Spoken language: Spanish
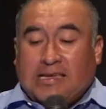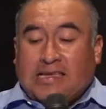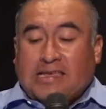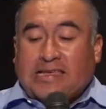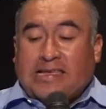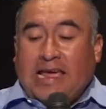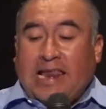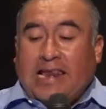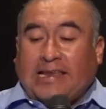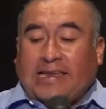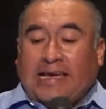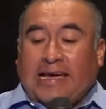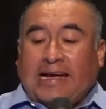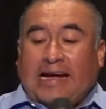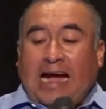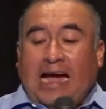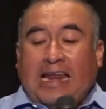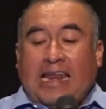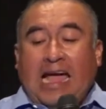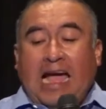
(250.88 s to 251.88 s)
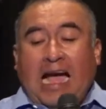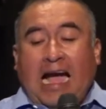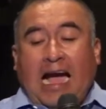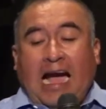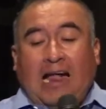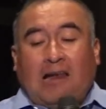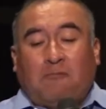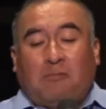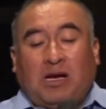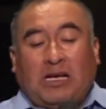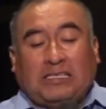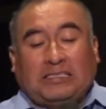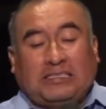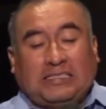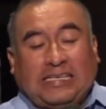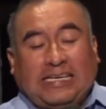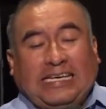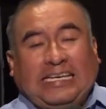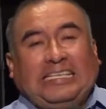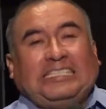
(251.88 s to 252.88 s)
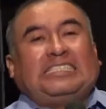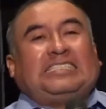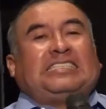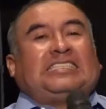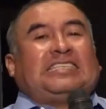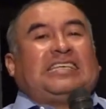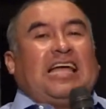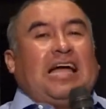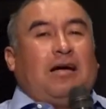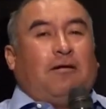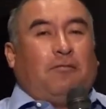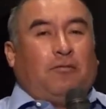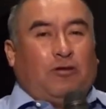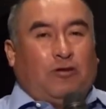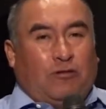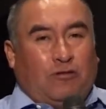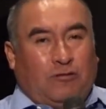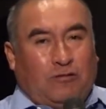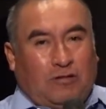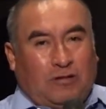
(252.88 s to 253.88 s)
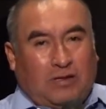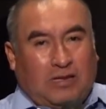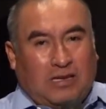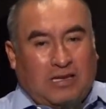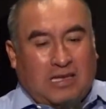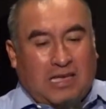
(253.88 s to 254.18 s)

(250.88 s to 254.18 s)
y el que gana almas es sabio.